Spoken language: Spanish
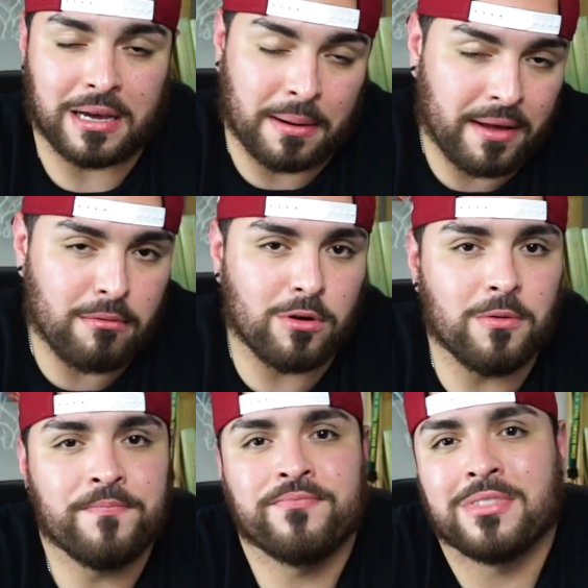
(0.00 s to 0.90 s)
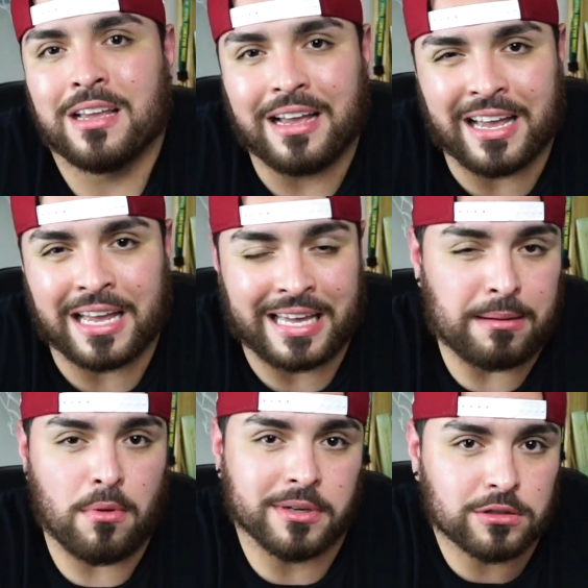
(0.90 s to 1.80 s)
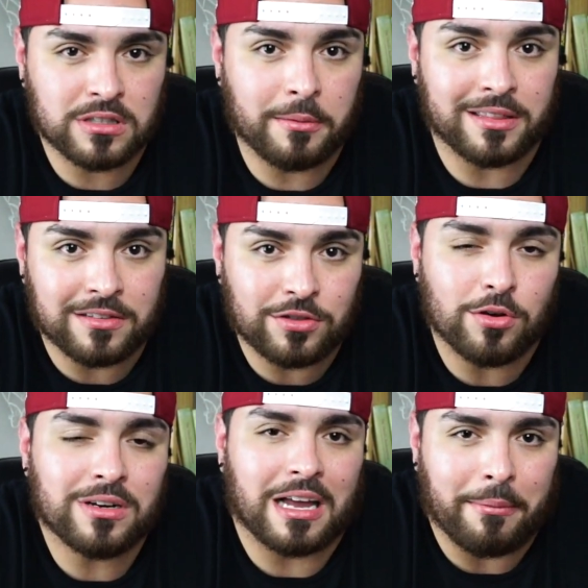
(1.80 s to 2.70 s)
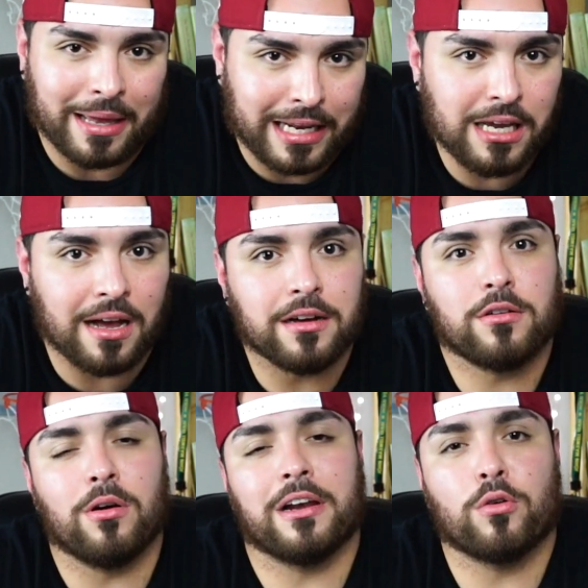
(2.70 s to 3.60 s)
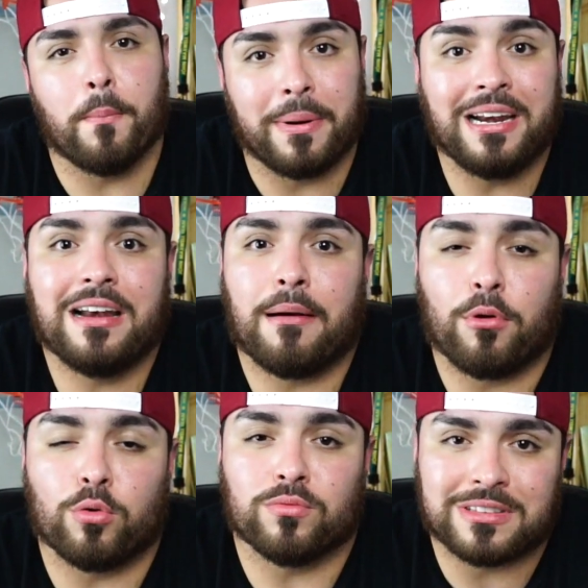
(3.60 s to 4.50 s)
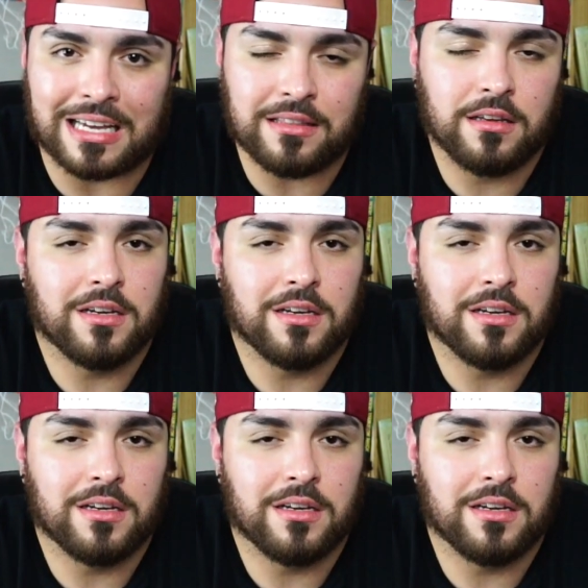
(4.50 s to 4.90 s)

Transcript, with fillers: Para Pablo eh, eran momentos de bendición que venían con el cumplir la voluntad